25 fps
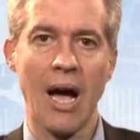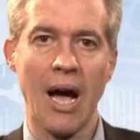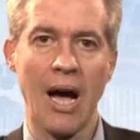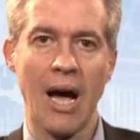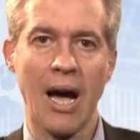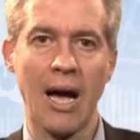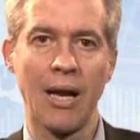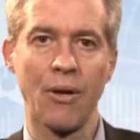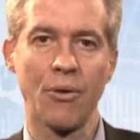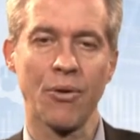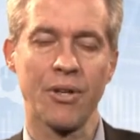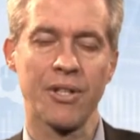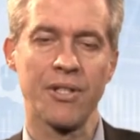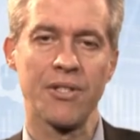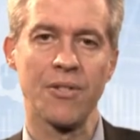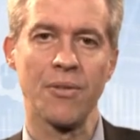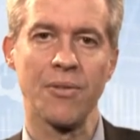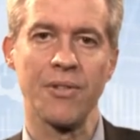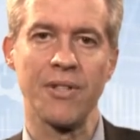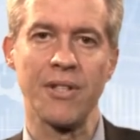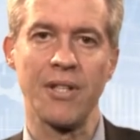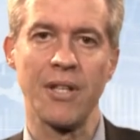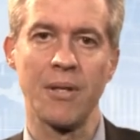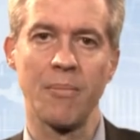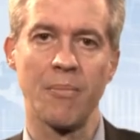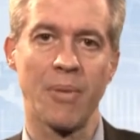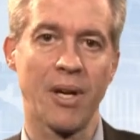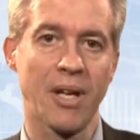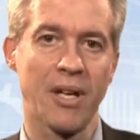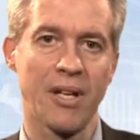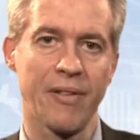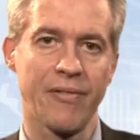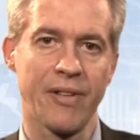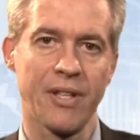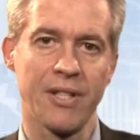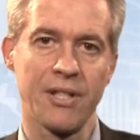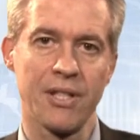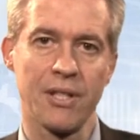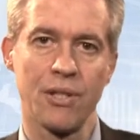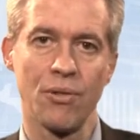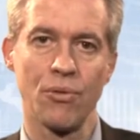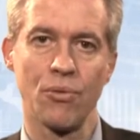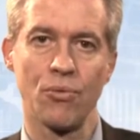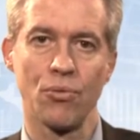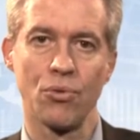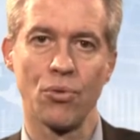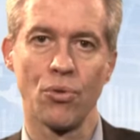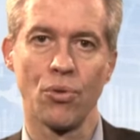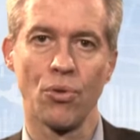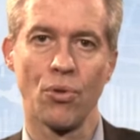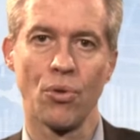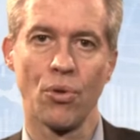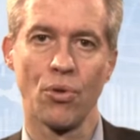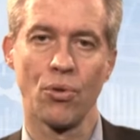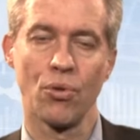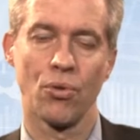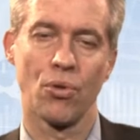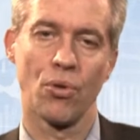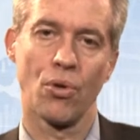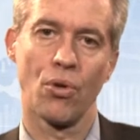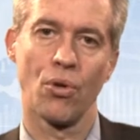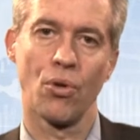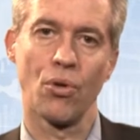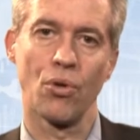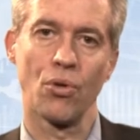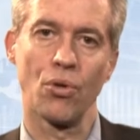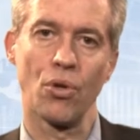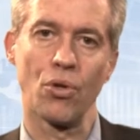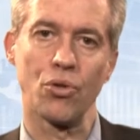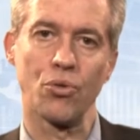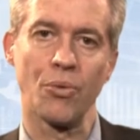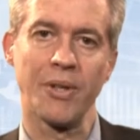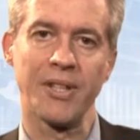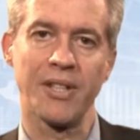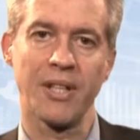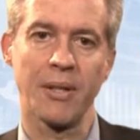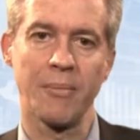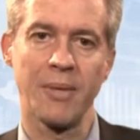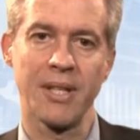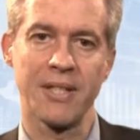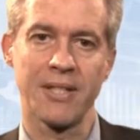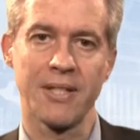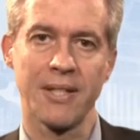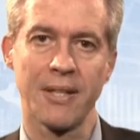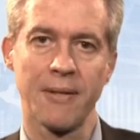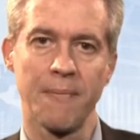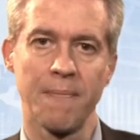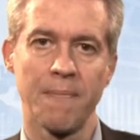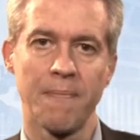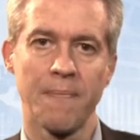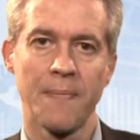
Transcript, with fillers: all'orizzonte breve di uno o, due trimestri.